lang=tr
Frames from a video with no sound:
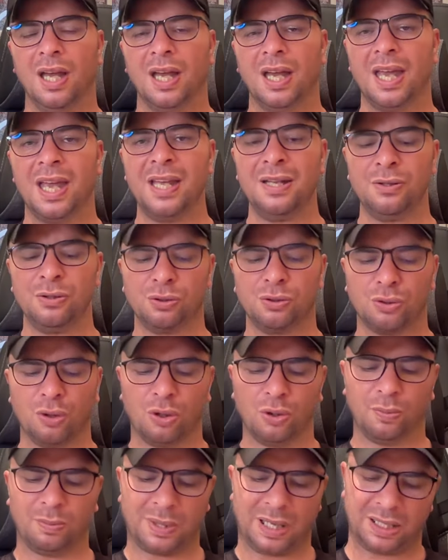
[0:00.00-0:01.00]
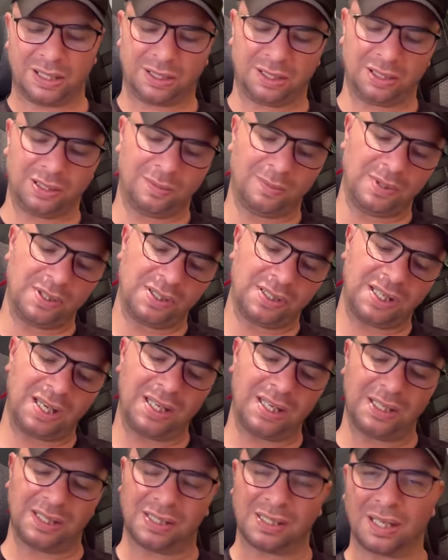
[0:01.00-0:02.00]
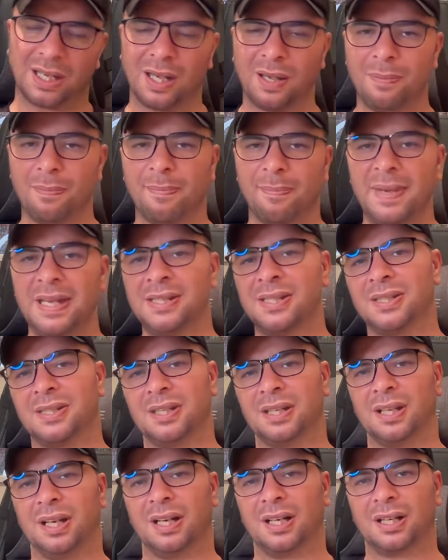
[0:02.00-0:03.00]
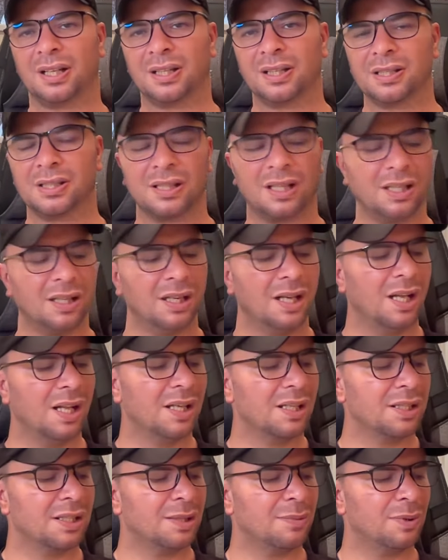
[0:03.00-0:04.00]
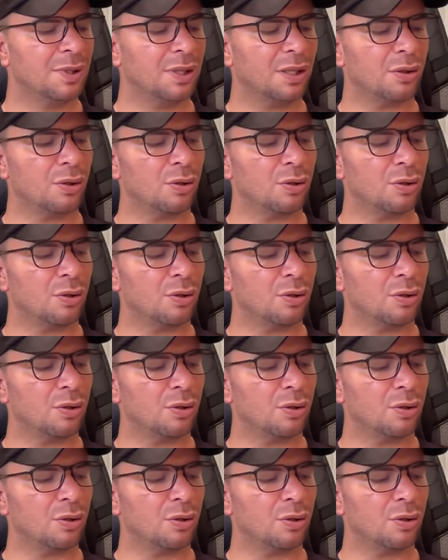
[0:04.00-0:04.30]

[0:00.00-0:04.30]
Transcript: En son baktığımızda ise Messi arkadaşlar kimine